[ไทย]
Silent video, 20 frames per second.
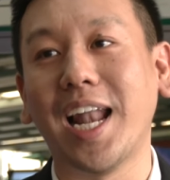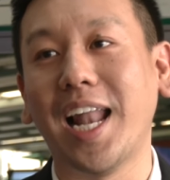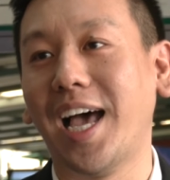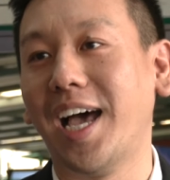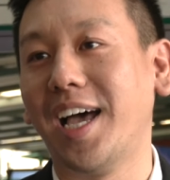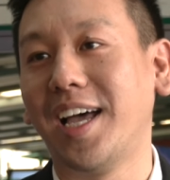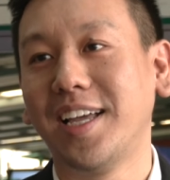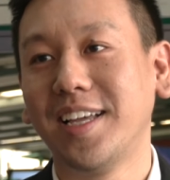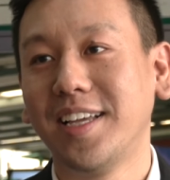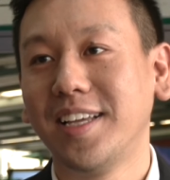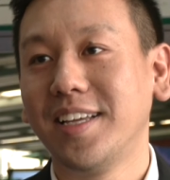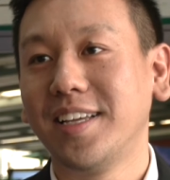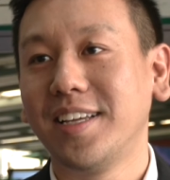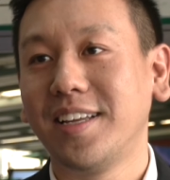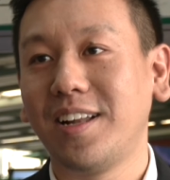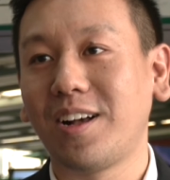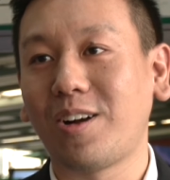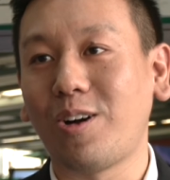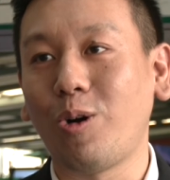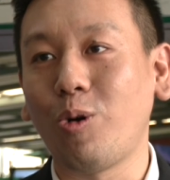แล้ว
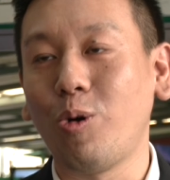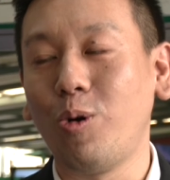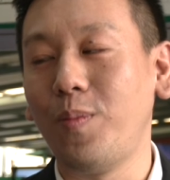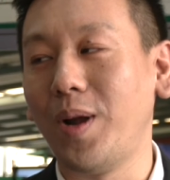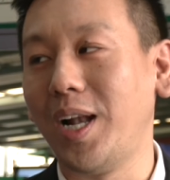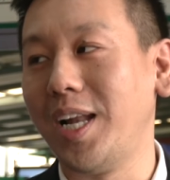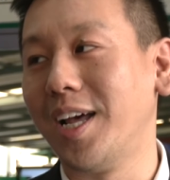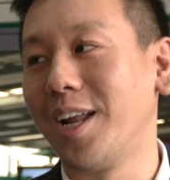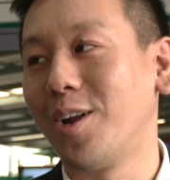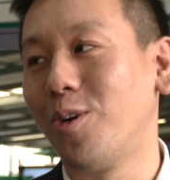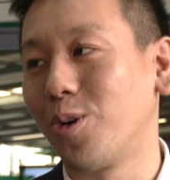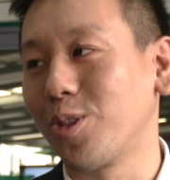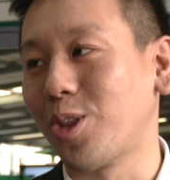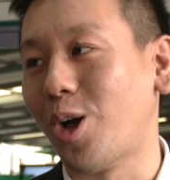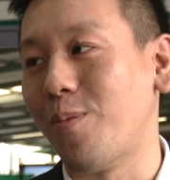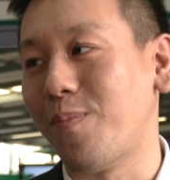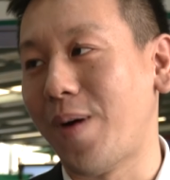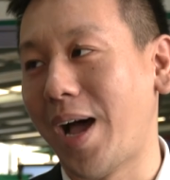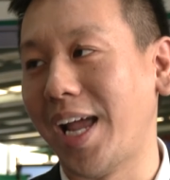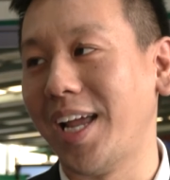ก็คงเป็นเรือธงต่
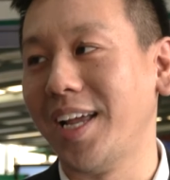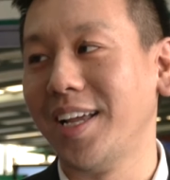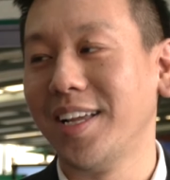อไป